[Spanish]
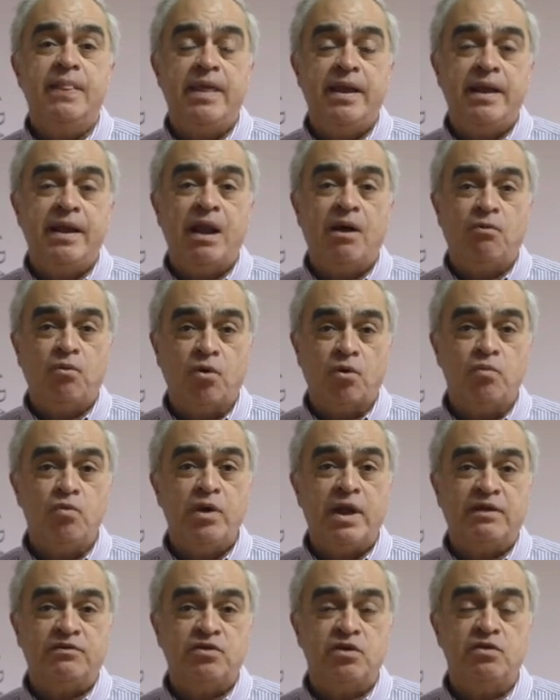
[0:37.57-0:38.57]
en la
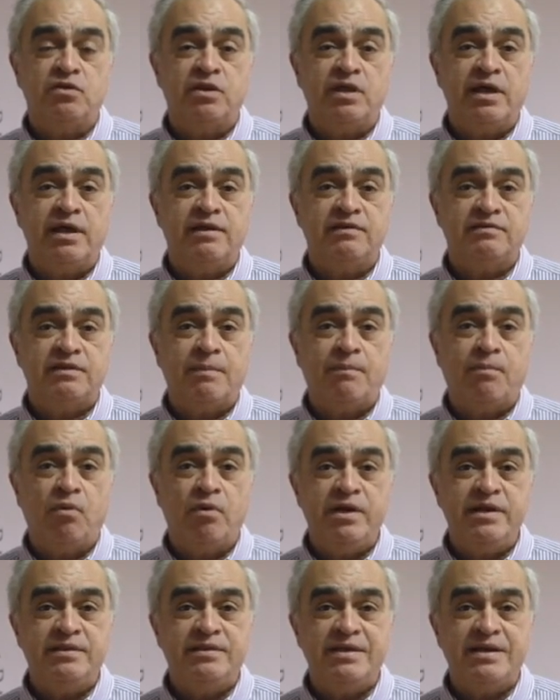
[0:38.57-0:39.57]
formulación de esta
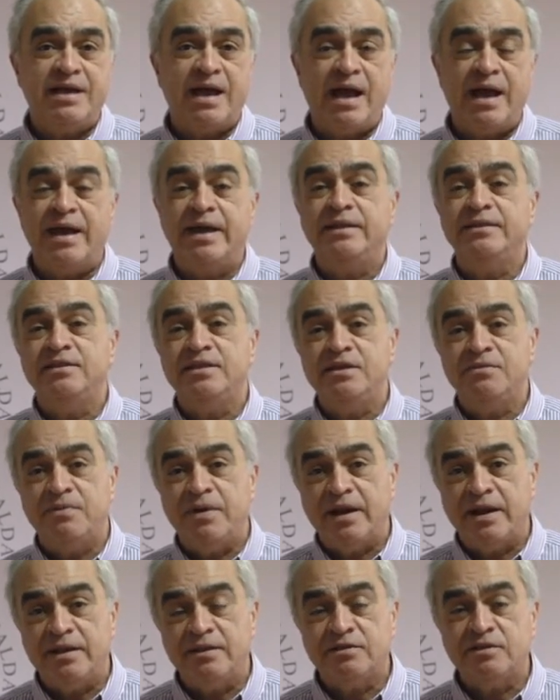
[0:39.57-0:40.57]
política en
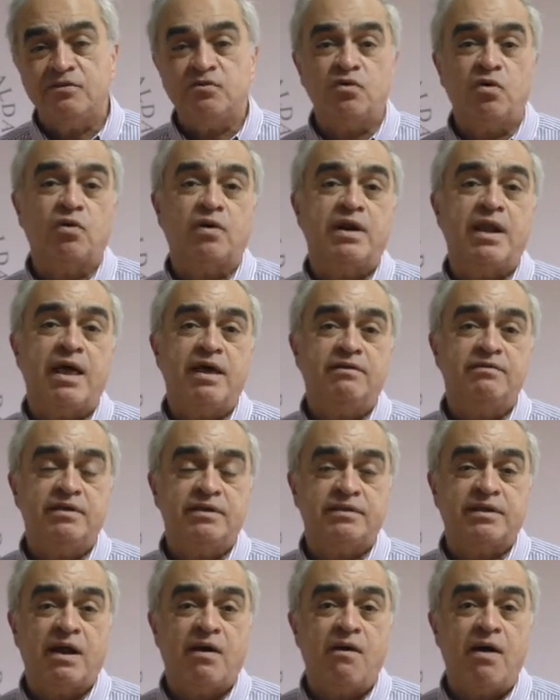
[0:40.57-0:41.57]
diferentes jornadas
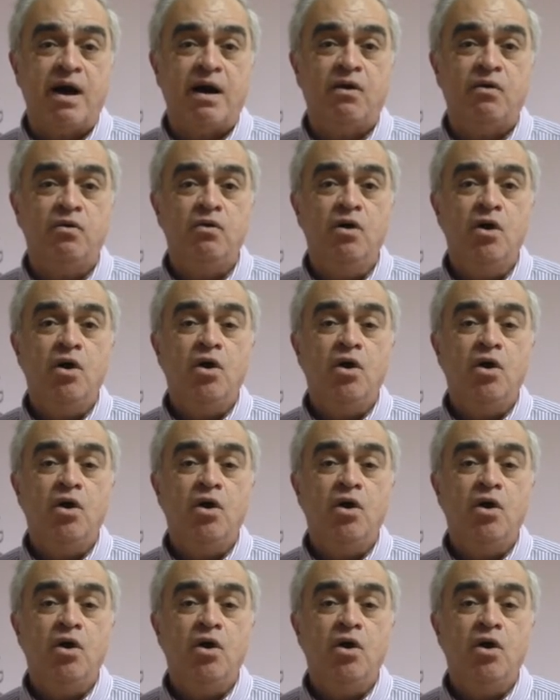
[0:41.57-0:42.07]
de trabajo